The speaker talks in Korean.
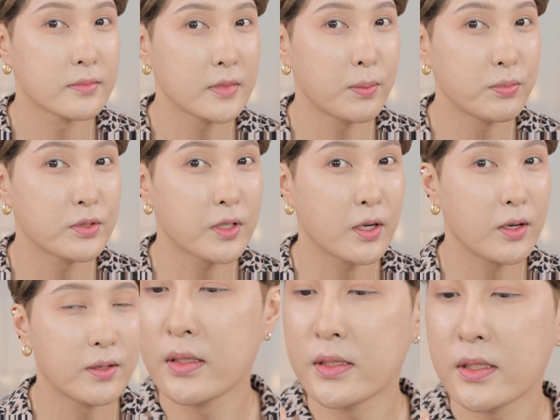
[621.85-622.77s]
예쁘죠?
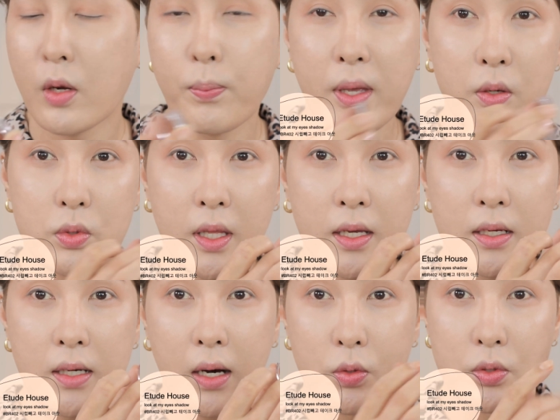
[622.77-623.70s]
시럽 빼고
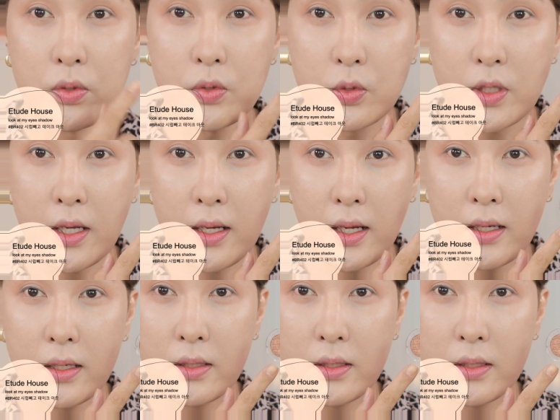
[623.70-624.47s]
테이크아웃 이 색깔